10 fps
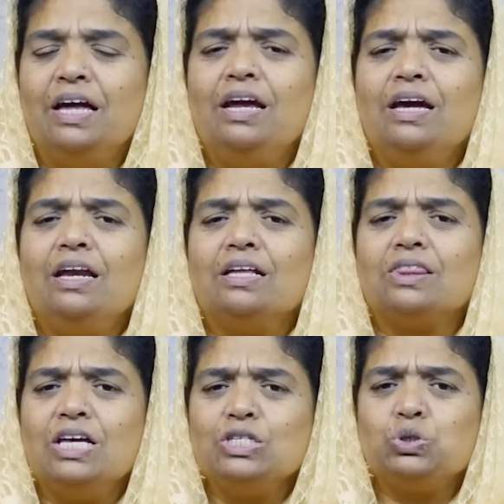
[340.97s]
எரிகிற
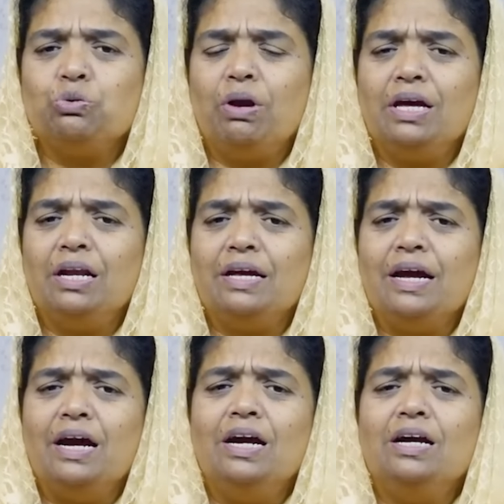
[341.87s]
தீச்சோலையில்
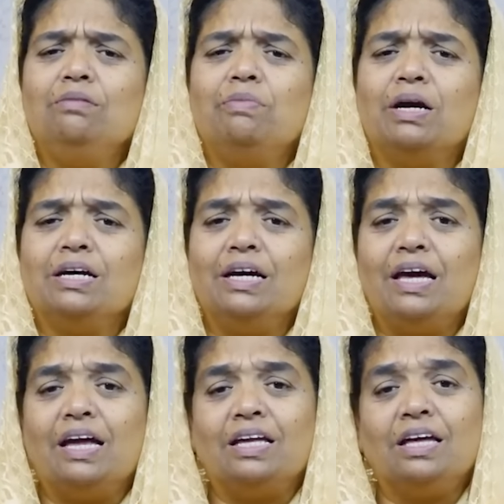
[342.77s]
ஏழு
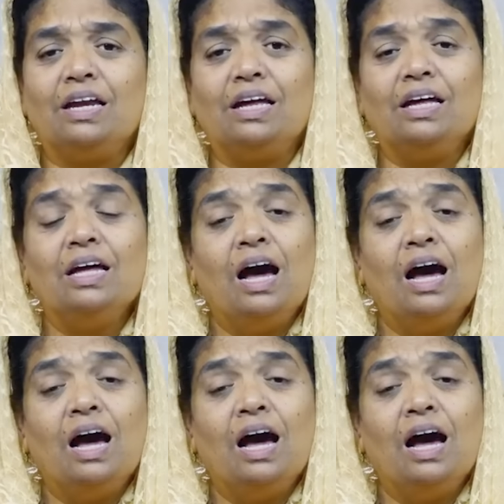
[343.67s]
மடங்கு எரிகிற